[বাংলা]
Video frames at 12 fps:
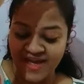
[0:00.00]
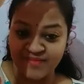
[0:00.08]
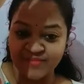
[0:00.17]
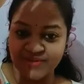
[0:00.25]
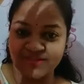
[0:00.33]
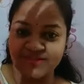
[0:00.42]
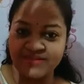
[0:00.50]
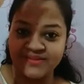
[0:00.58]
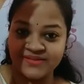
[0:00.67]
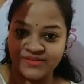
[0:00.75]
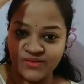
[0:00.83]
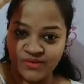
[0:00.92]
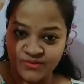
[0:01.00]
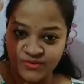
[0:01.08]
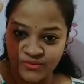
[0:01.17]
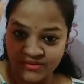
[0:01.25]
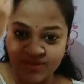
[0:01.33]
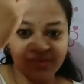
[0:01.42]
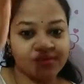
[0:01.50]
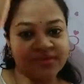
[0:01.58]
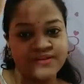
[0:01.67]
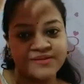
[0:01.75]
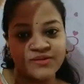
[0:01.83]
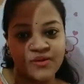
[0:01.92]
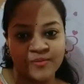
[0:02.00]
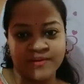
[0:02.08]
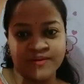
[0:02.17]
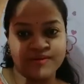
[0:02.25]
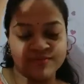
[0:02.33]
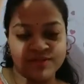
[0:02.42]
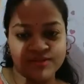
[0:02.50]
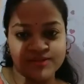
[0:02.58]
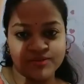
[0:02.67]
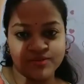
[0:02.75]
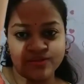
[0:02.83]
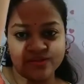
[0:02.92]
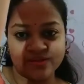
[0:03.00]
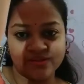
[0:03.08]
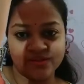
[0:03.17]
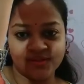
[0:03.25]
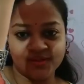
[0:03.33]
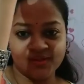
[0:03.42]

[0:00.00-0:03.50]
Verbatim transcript: আমি স্টক করতে করতে স্টক ক্লিয়ার হয়ে যাচ্ছিল